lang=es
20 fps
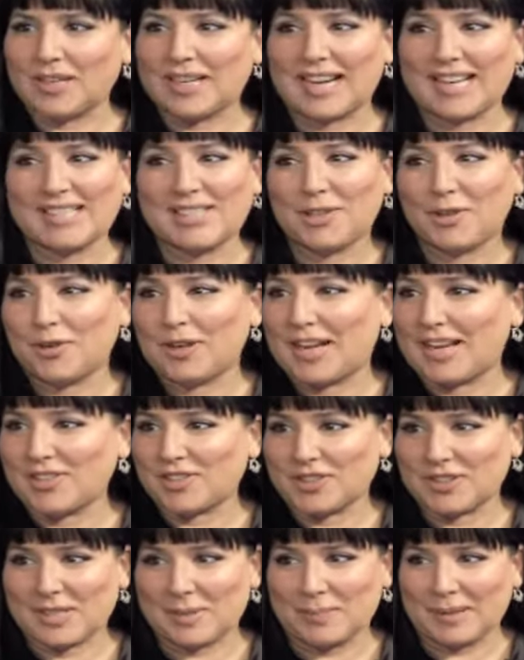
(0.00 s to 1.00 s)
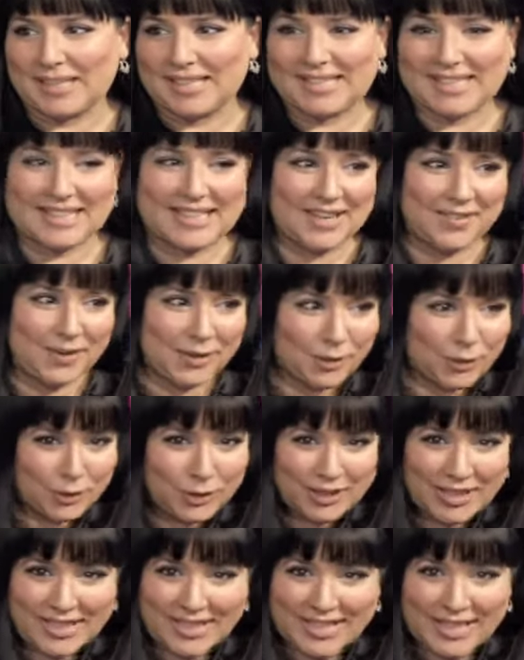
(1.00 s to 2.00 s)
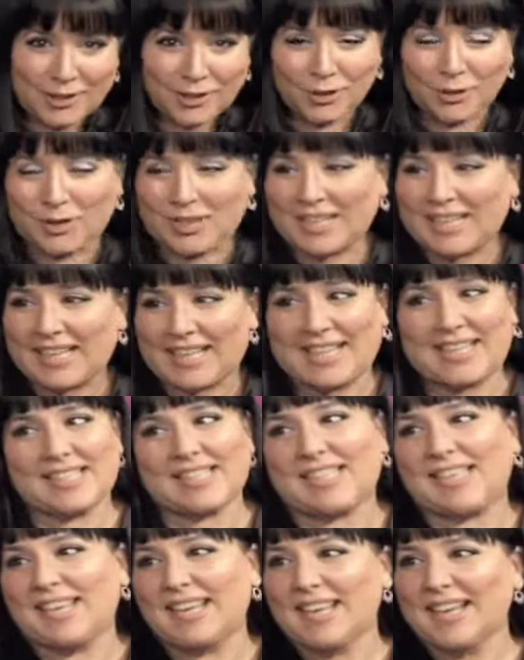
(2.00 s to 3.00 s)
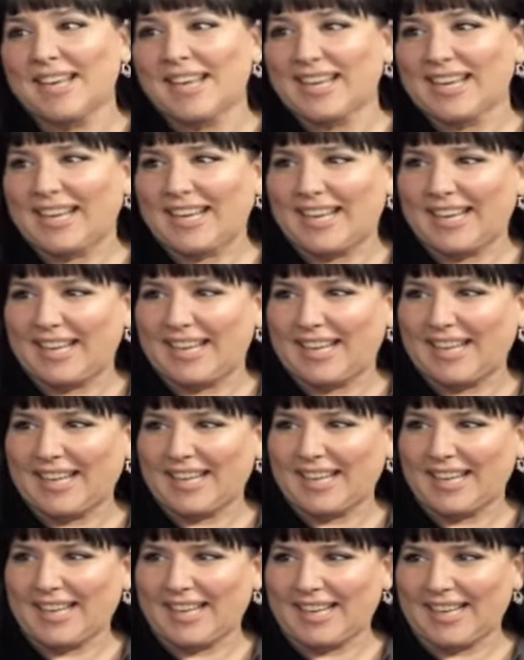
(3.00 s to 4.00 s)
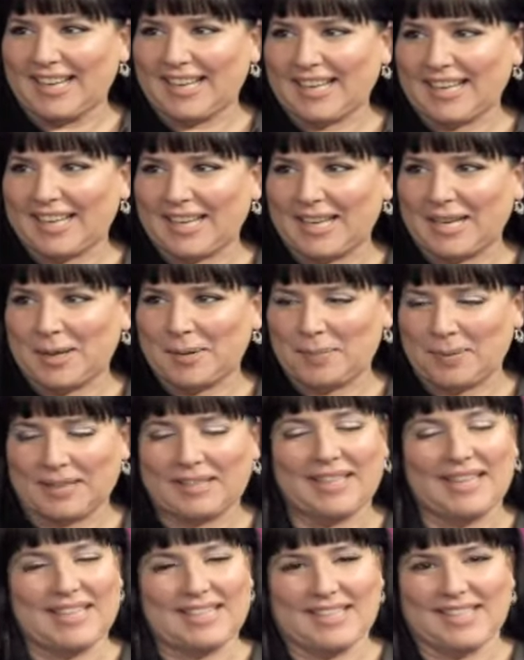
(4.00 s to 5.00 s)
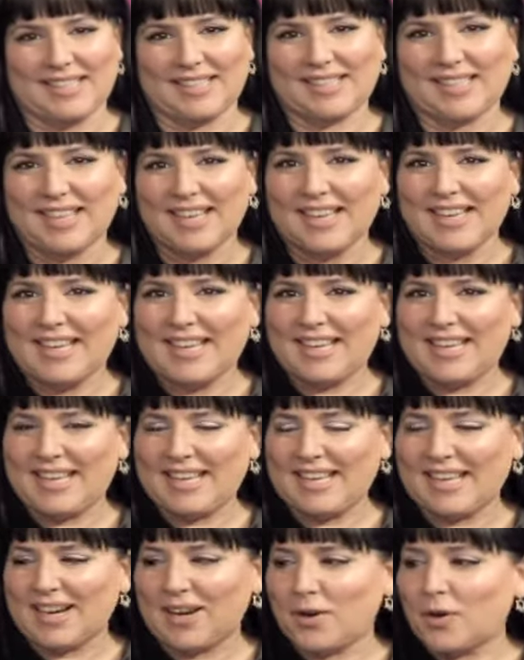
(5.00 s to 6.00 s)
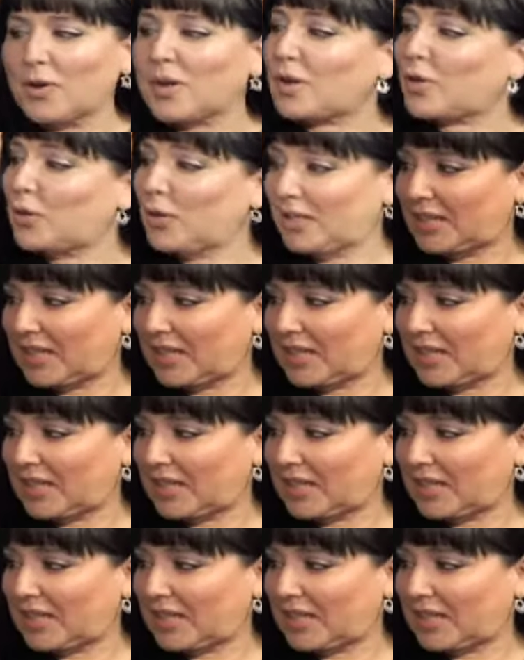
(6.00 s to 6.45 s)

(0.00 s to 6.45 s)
casi los lashes de Melissa estaban cortiquitos, no tenía casi eh, que pestañas. Y ahora con el